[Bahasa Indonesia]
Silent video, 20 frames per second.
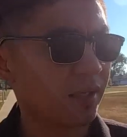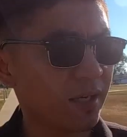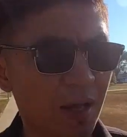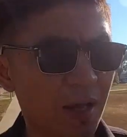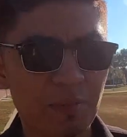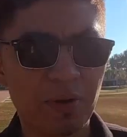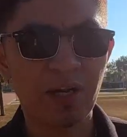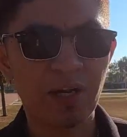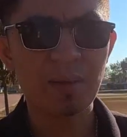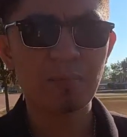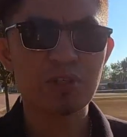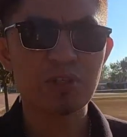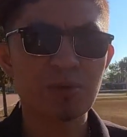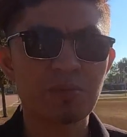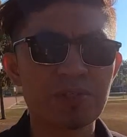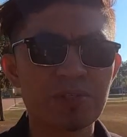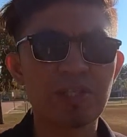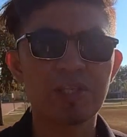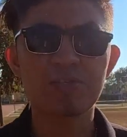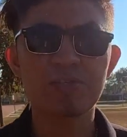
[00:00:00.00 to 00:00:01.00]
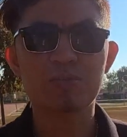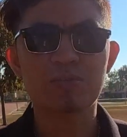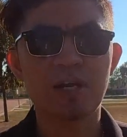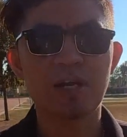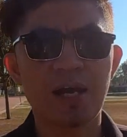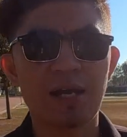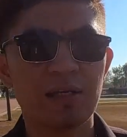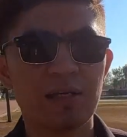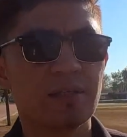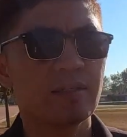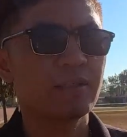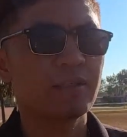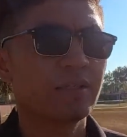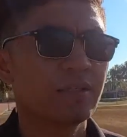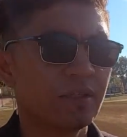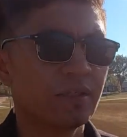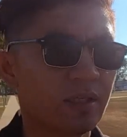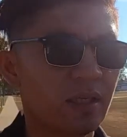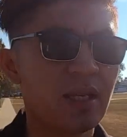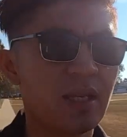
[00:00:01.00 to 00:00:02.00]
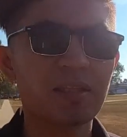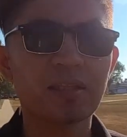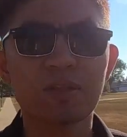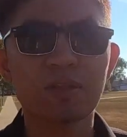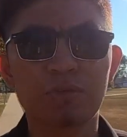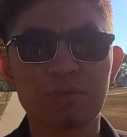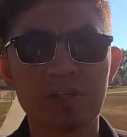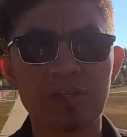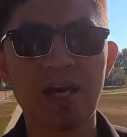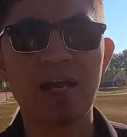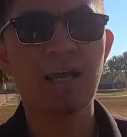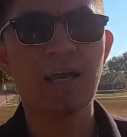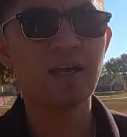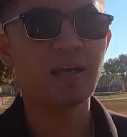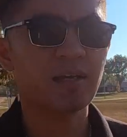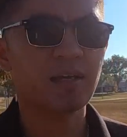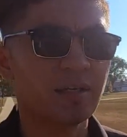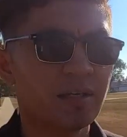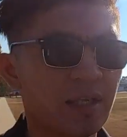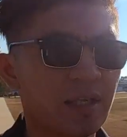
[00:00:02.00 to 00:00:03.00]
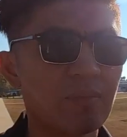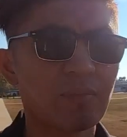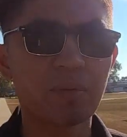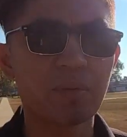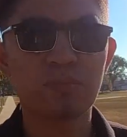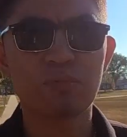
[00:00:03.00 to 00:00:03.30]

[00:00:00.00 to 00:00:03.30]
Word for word: Nah, mengenai musim di sini juga, ini tentunya yang